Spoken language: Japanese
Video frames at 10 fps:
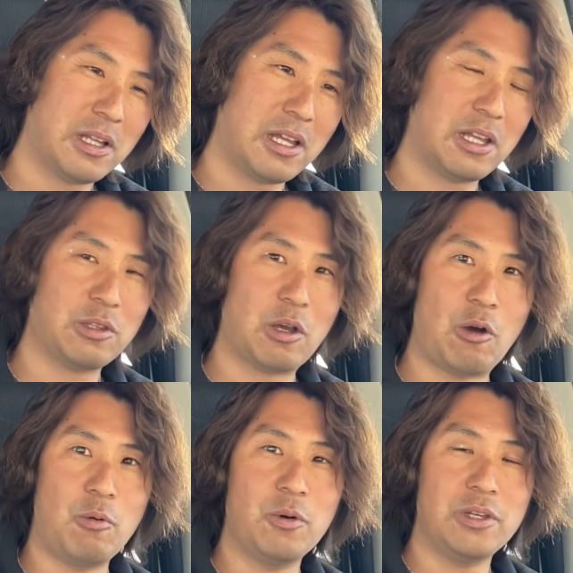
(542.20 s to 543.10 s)
なとか
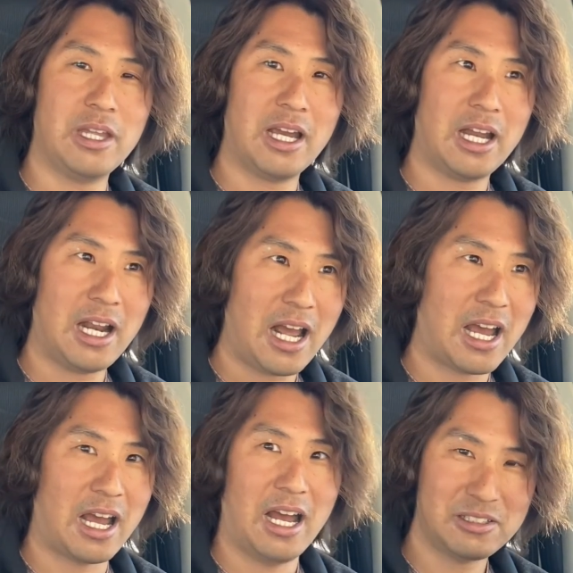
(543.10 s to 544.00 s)
思いなが
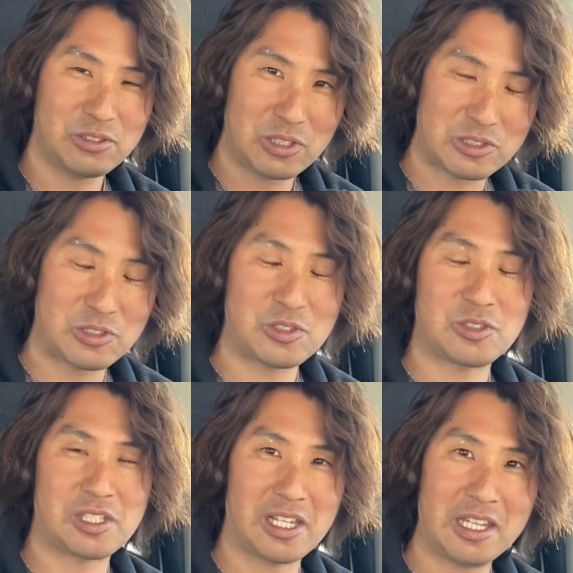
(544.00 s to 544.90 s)
ら、重列重
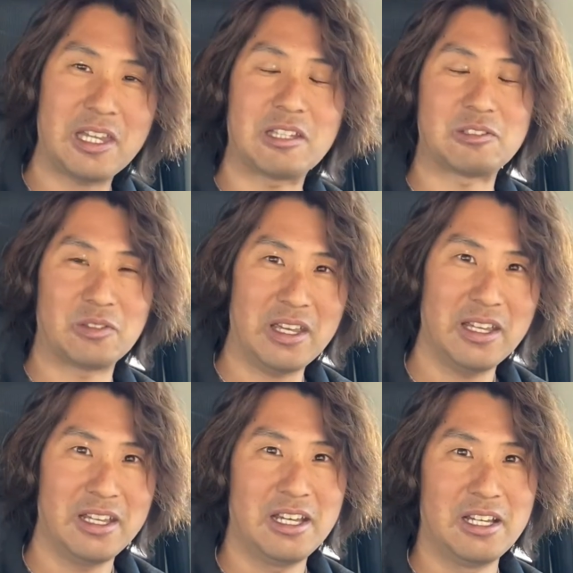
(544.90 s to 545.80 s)
視はやったんですよね。
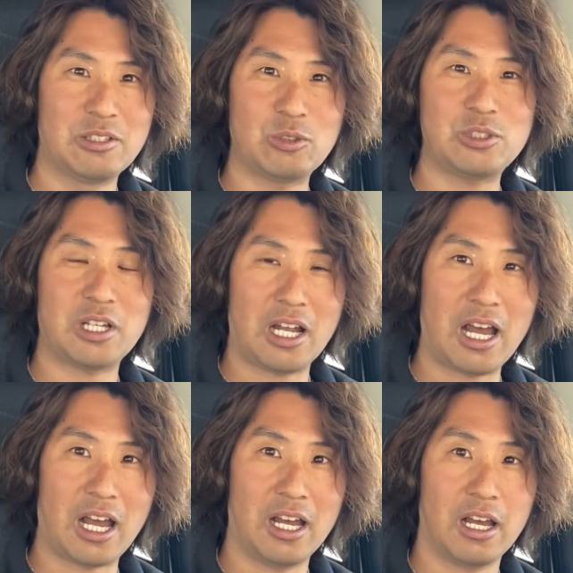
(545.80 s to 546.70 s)
そした
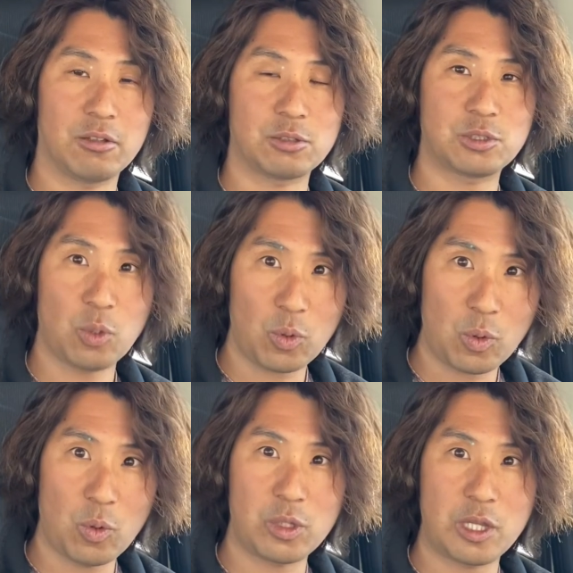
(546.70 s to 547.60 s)
ら、あの、速
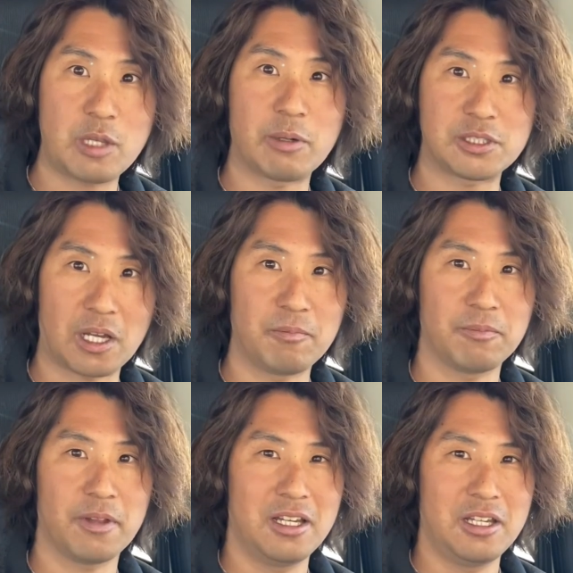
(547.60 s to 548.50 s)
攻でできました。
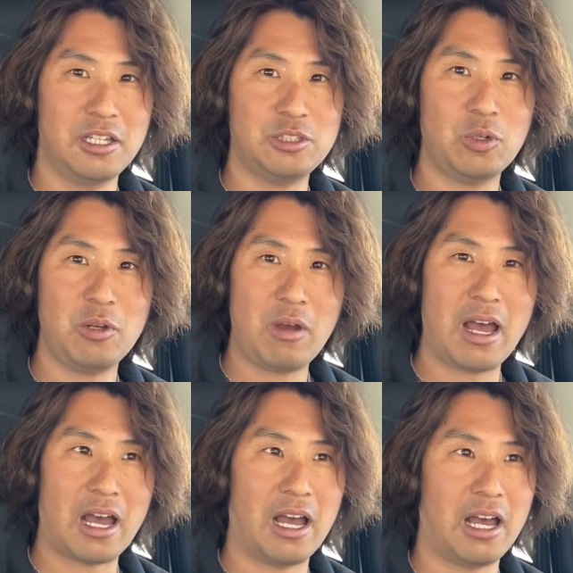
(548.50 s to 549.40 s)
で、それ
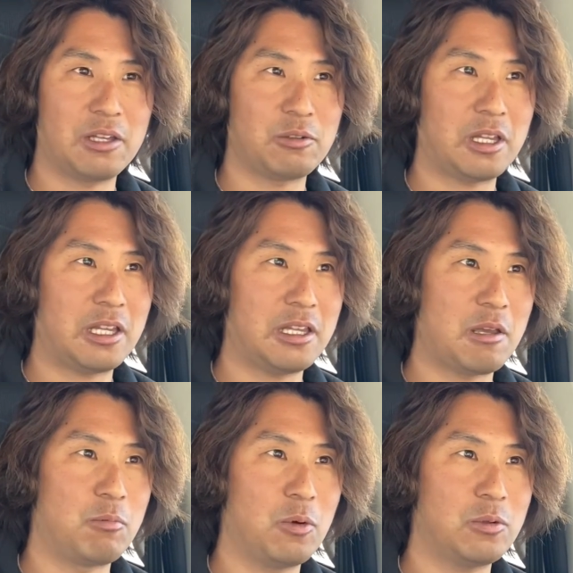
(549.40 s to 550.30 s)
は、あの、ただ
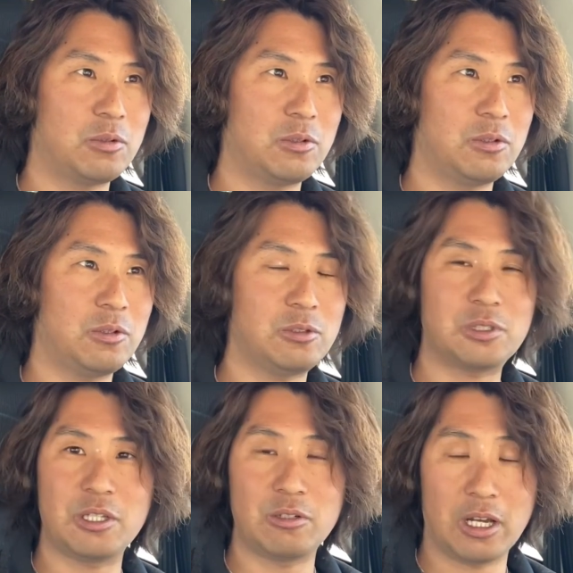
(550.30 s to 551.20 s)
ね、僕の
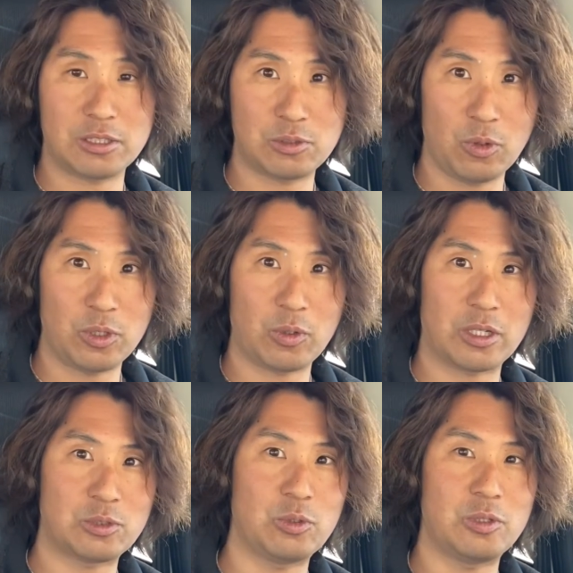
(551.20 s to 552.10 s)
スキルがすごいと
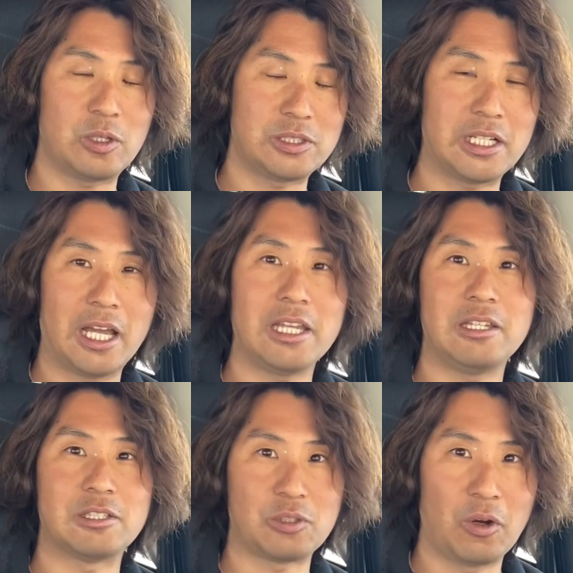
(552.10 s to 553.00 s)
かそういうのじゃないん
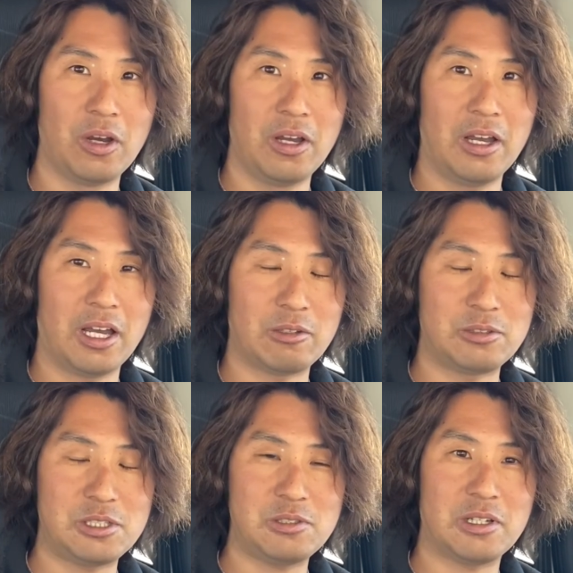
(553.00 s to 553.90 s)
ですよ。あの、
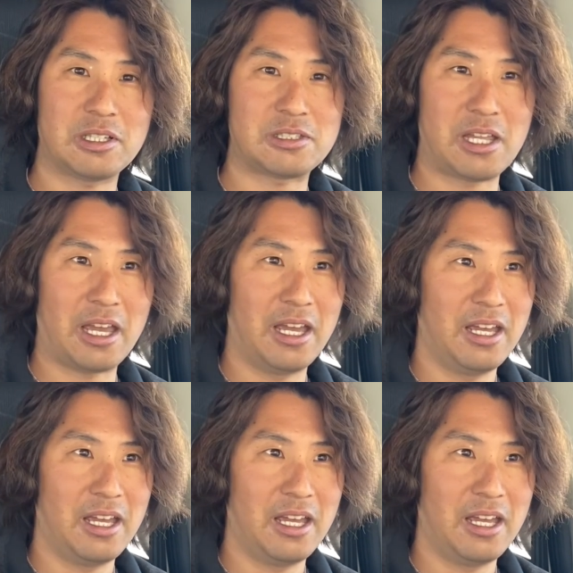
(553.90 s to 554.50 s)
実はですね、